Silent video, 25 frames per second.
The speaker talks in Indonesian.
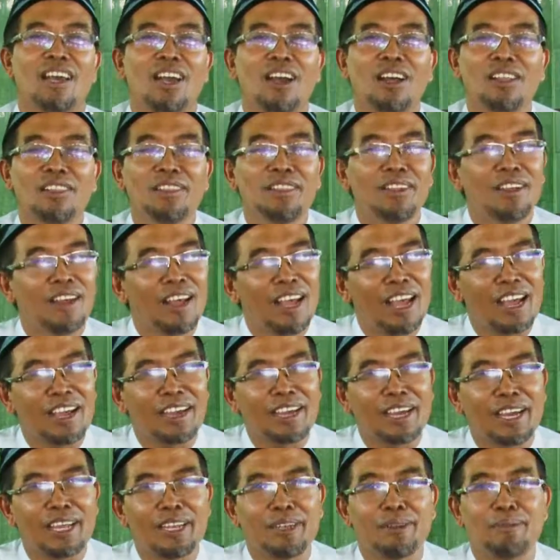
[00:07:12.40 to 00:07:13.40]
Allah
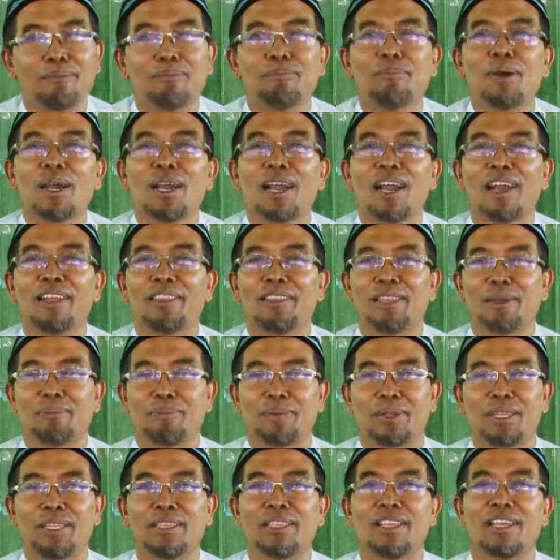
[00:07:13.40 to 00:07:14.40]
akan
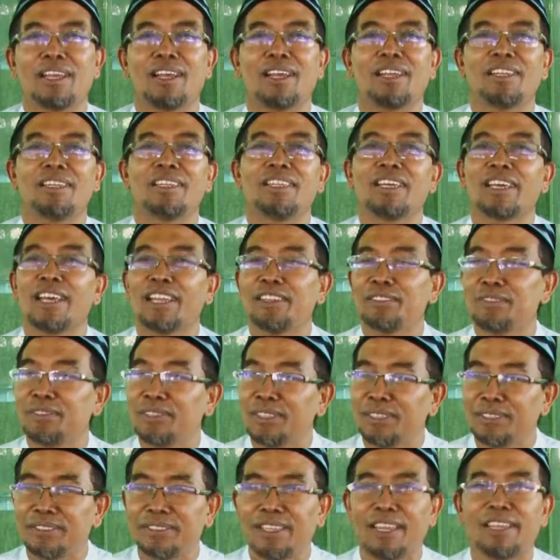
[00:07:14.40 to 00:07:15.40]
mengadab kita dengan
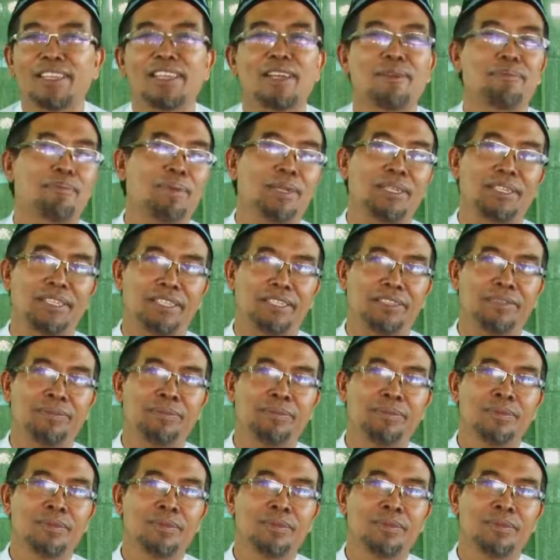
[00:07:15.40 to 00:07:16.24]
siksa yang pedih.